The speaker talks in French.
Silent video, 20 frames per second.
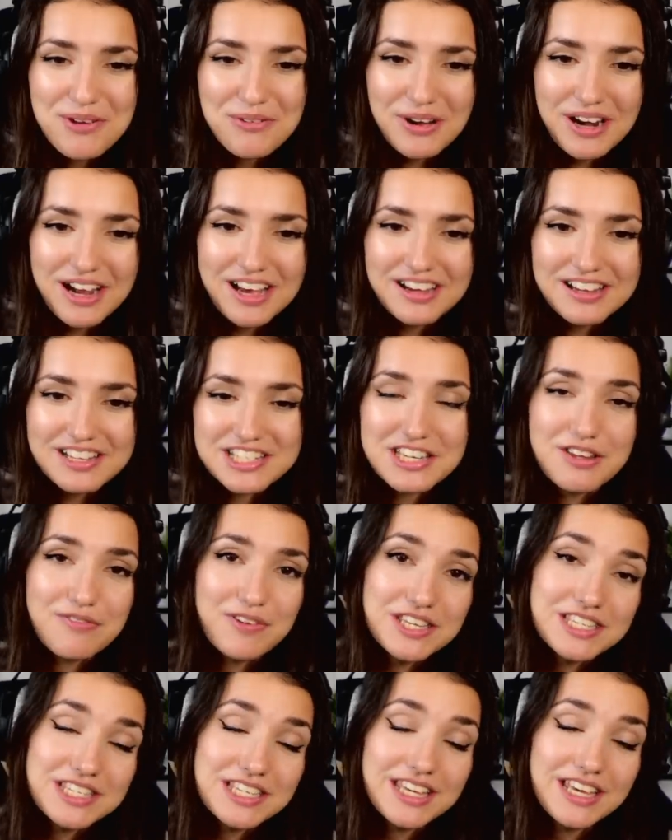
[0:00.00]
Mais voilà, j'étais
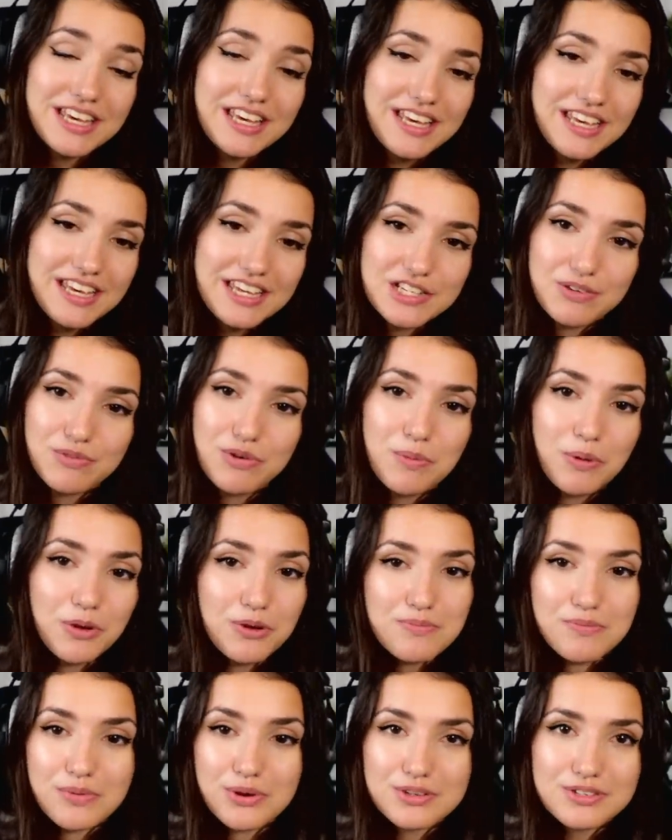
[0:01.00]
fatiguée et j'ai voulu
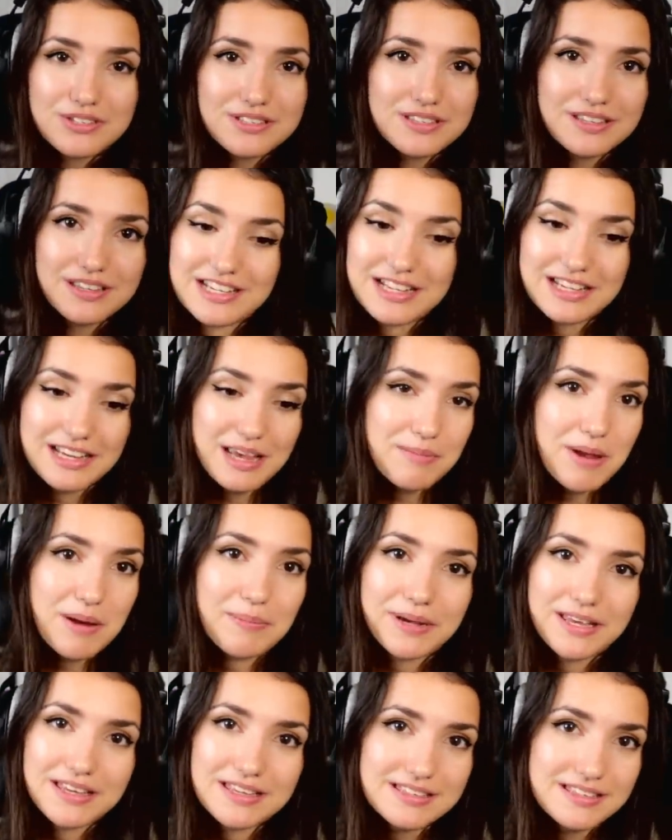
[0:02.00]
prendre une bosse. Je est très mal
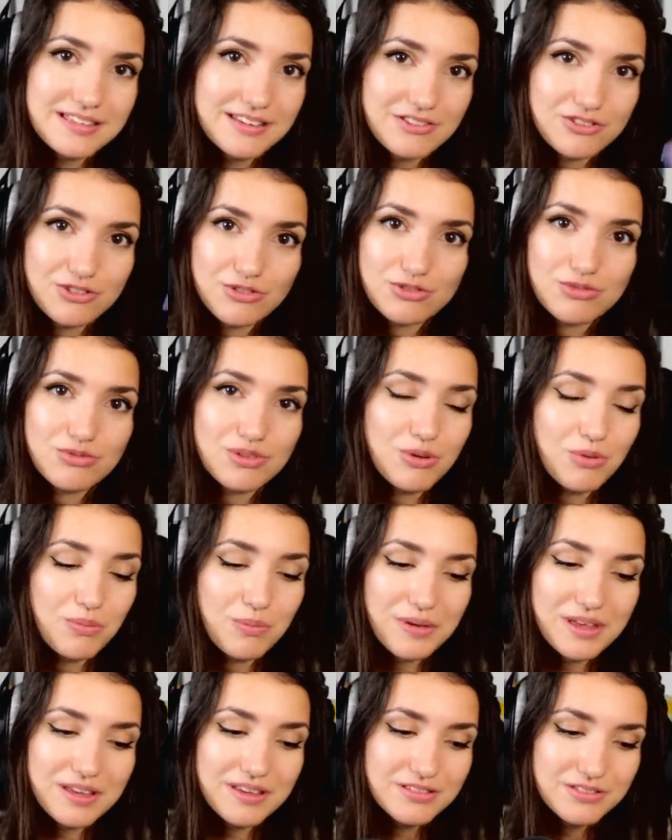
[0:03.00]
prise. Je suis
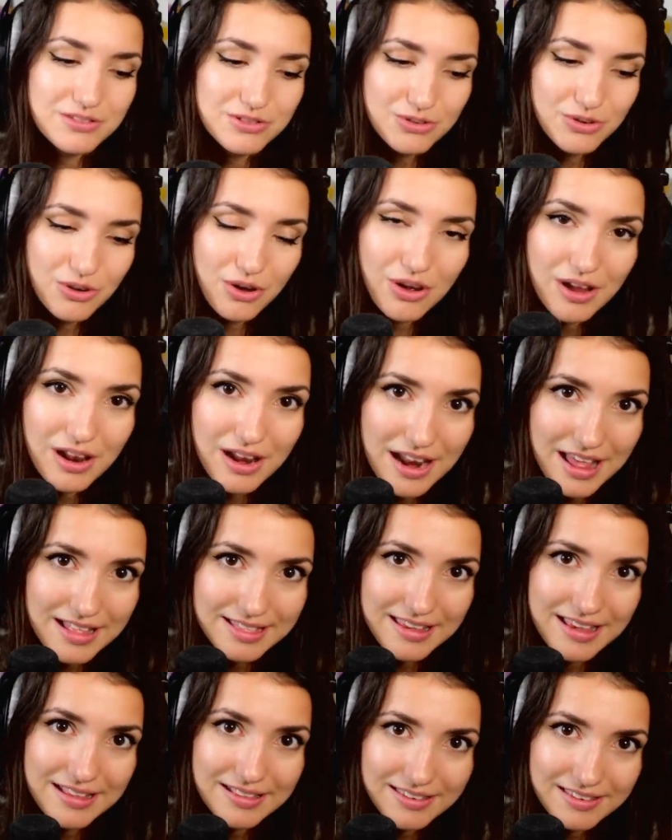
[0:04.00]
tombée sur la
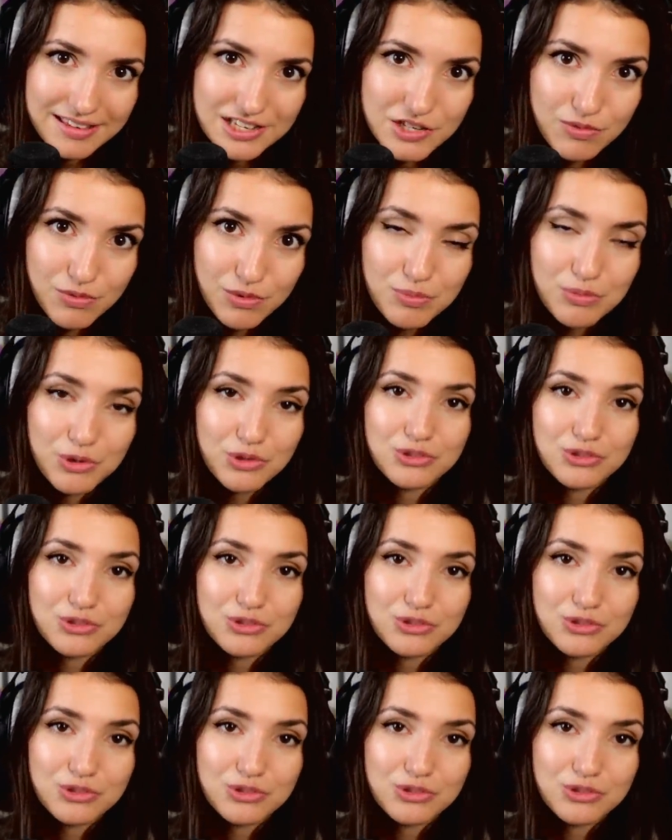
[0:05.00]
tête. J'ai voulu me